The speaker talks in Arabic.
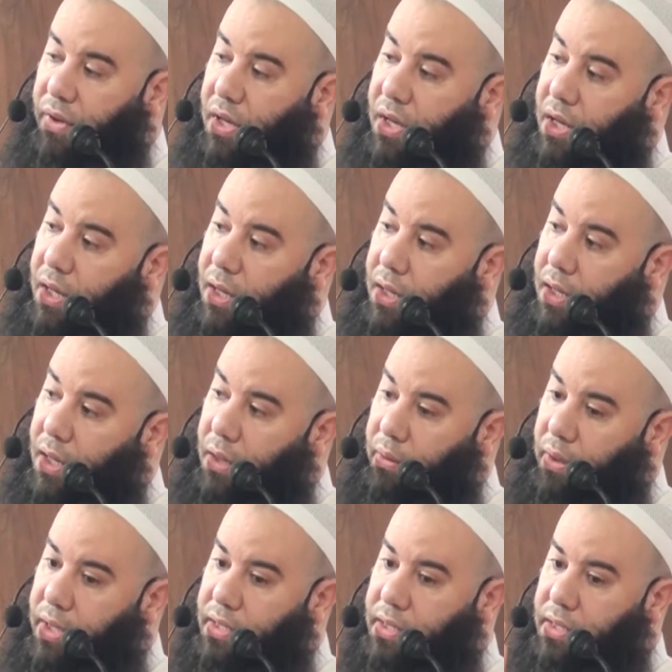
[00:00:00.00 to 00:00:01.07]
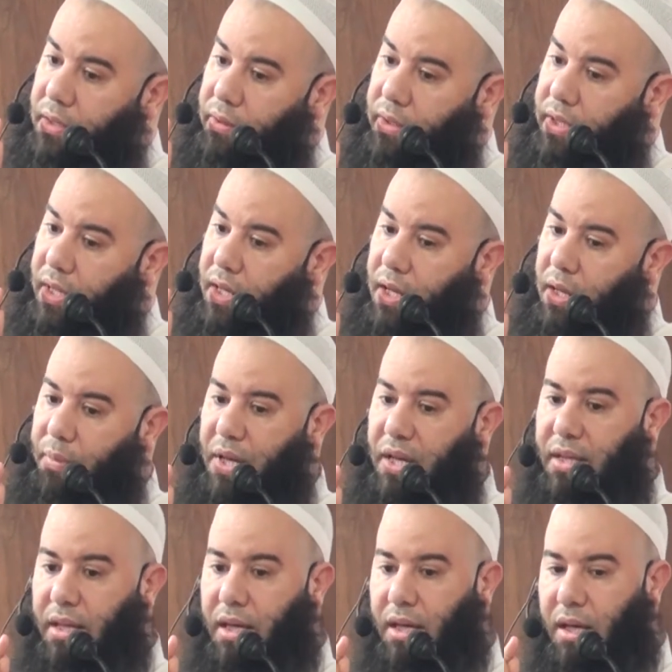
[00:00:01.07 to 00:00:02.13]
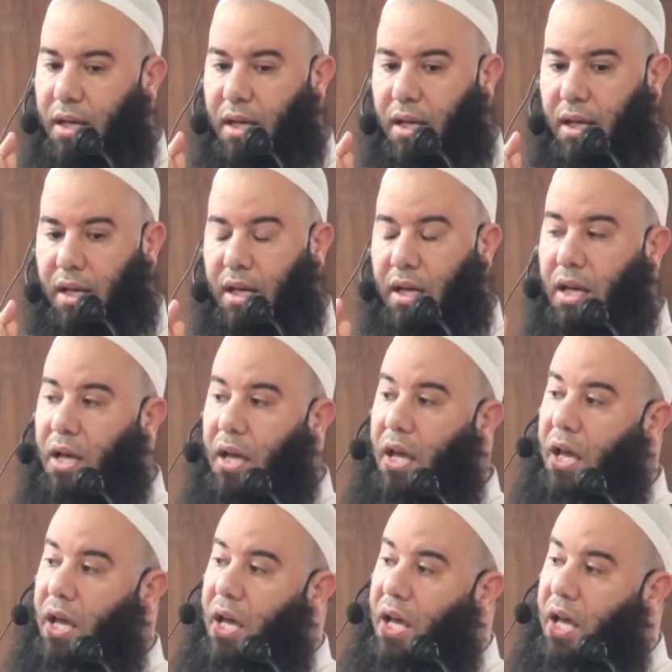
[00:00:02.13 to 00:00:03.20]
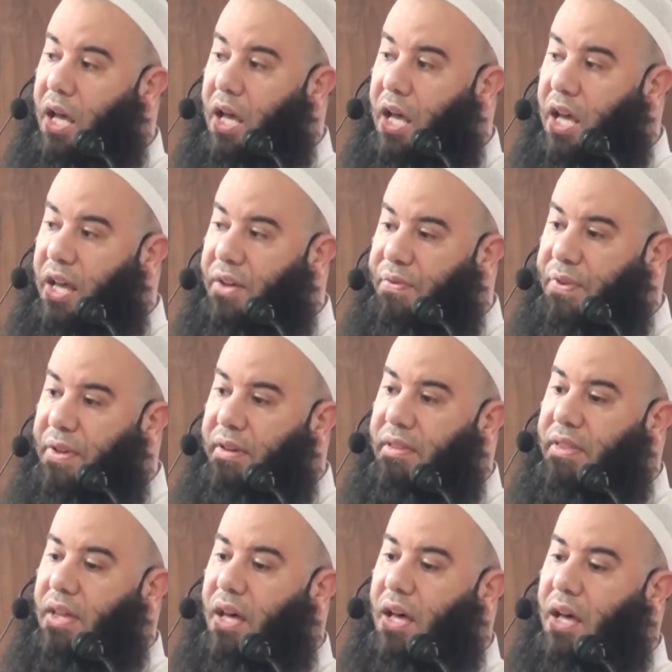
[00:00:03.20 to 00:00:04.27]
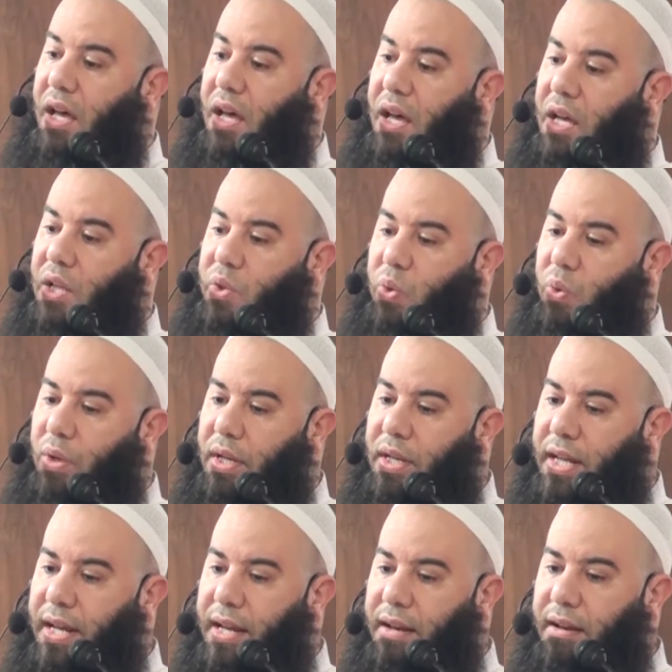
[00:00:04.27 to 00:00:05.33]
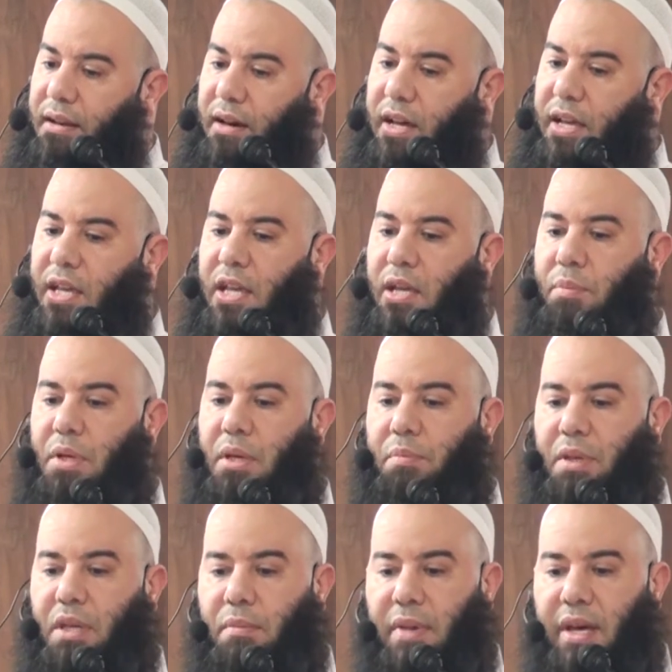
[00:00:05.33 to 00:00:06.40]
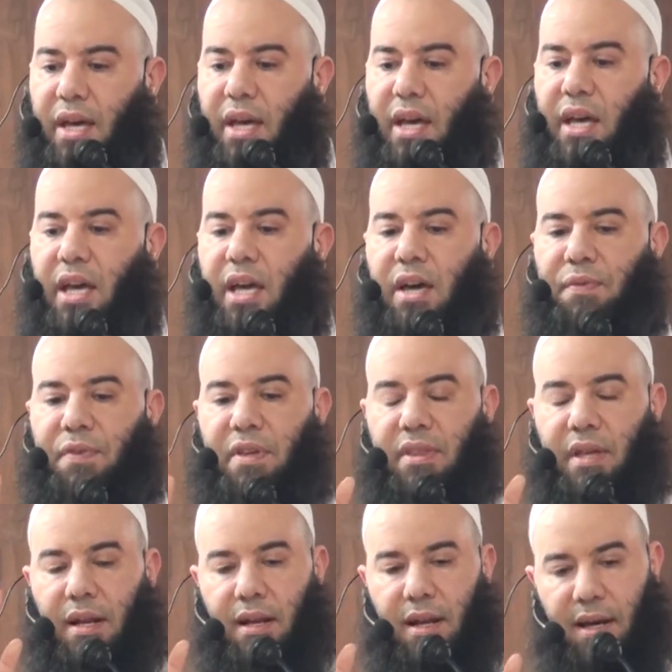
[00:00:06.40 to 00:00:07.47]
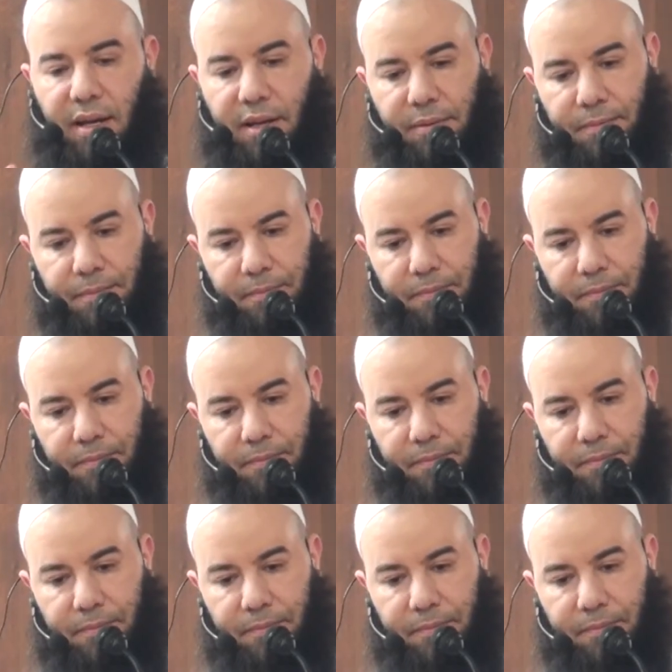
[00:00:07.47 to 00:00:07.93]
فقال الله عز وجل بعدها حافظات للغيب بما حفظ الله